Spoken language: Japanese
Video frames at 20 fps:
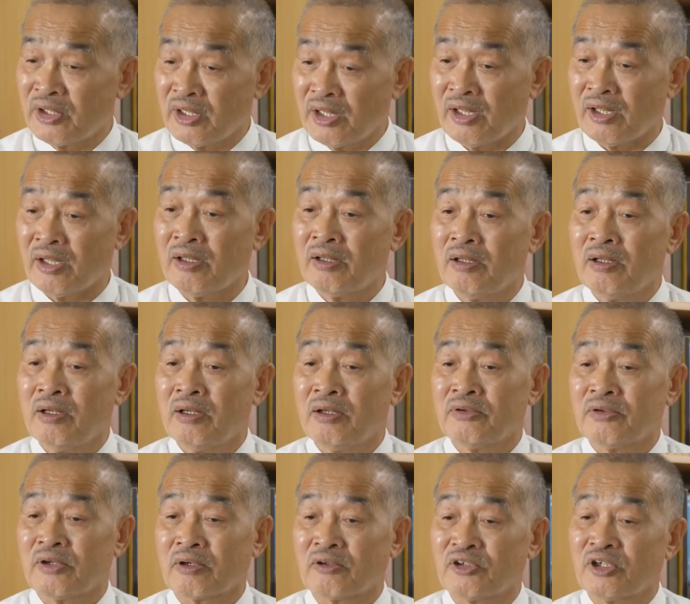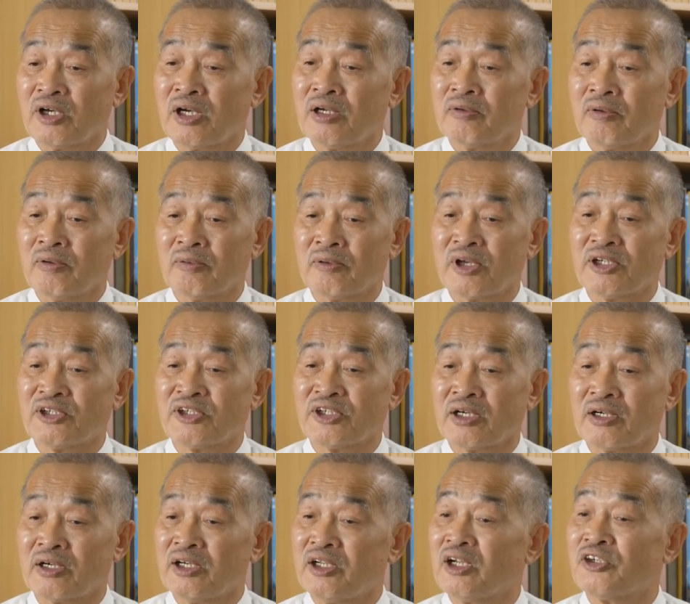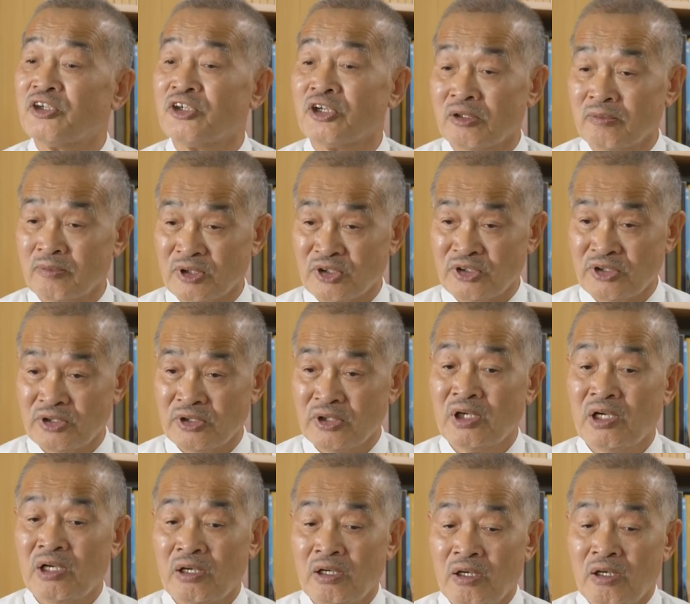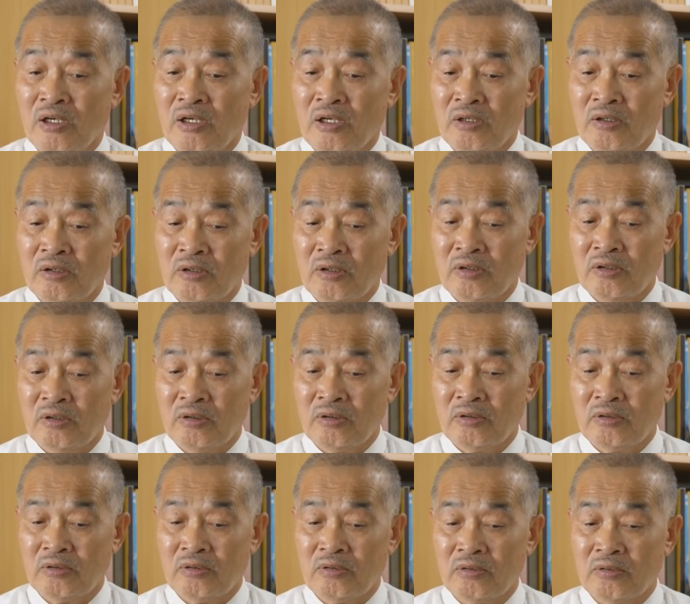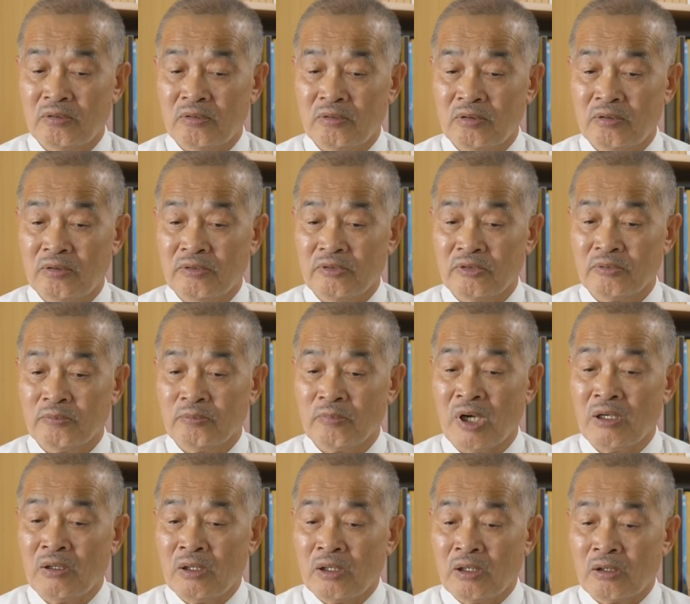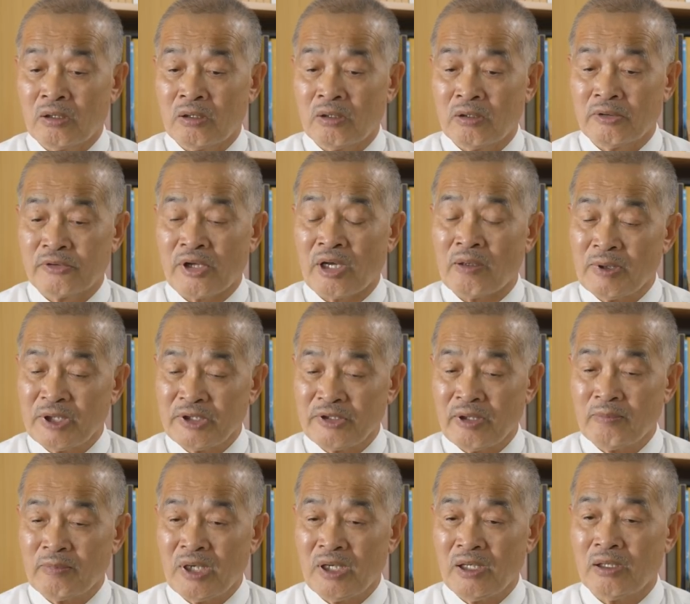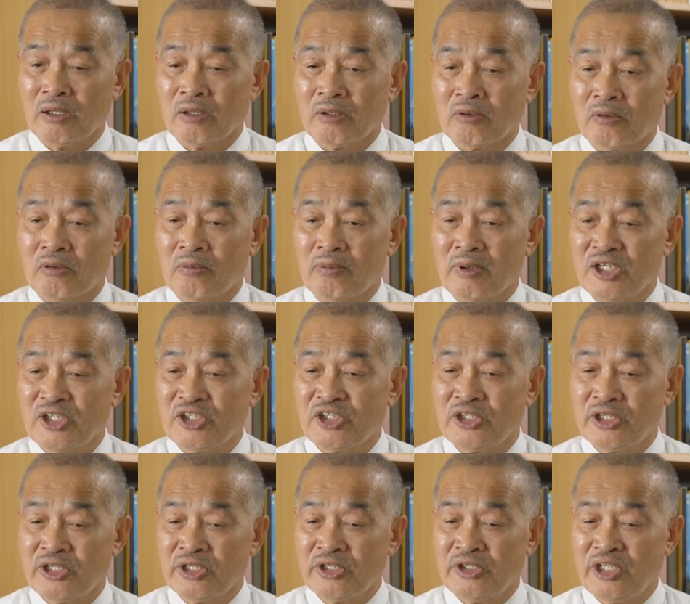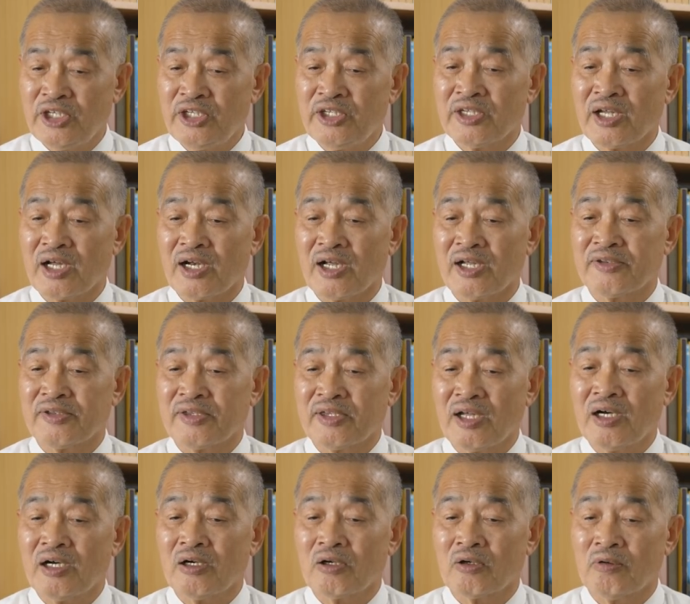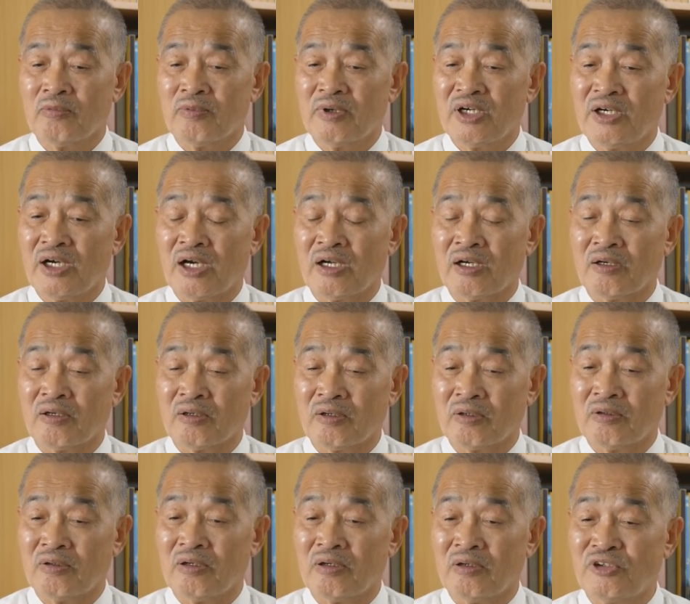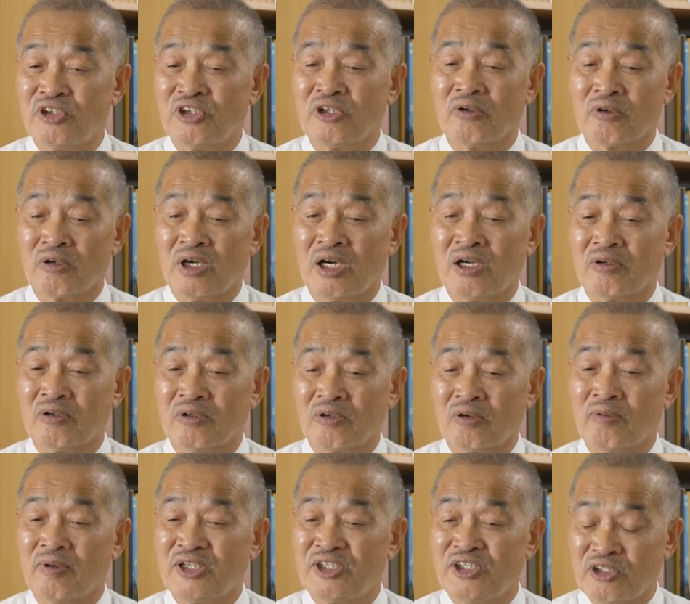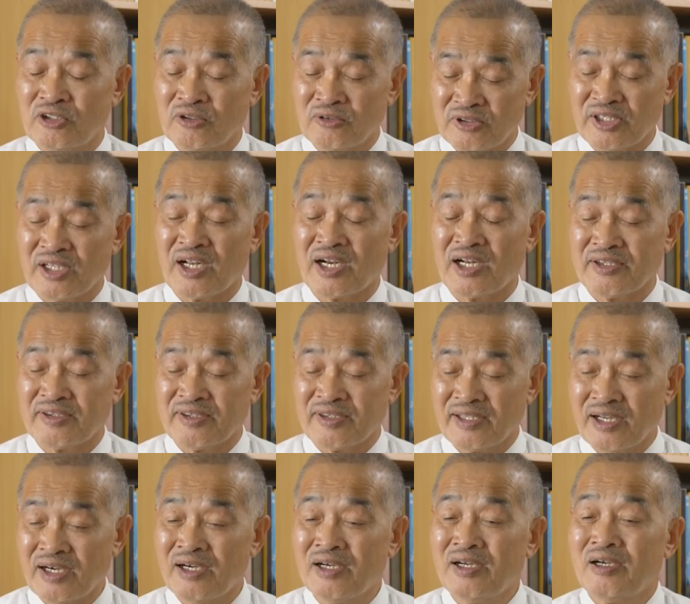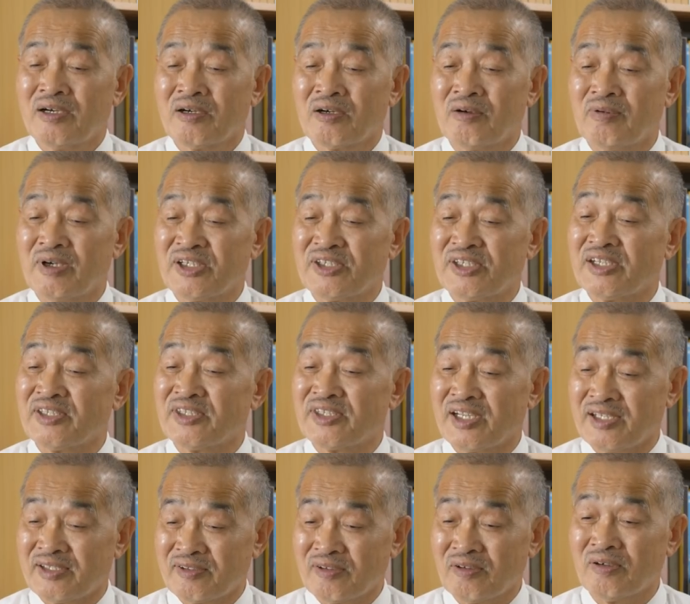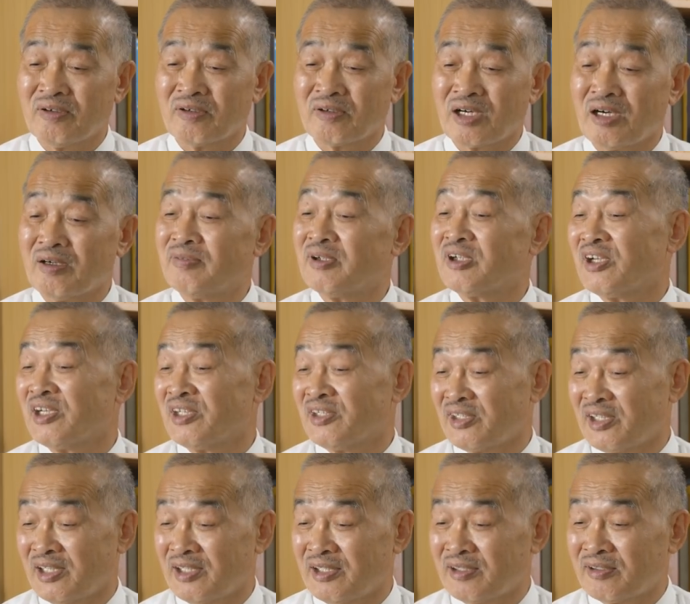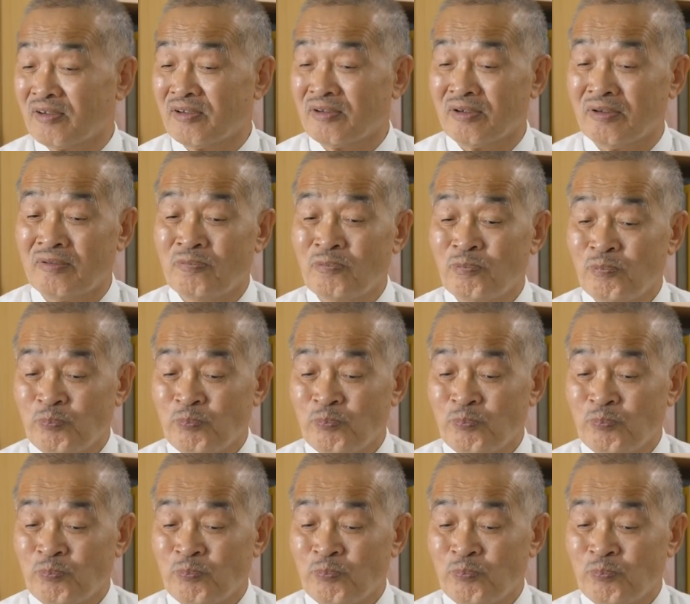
でたくさんのお弟子さんがいらっしゃいます。えー、まあたまたま小林に習った小林あのうちのあの小林師匠に習った小林先生と川辺先生と、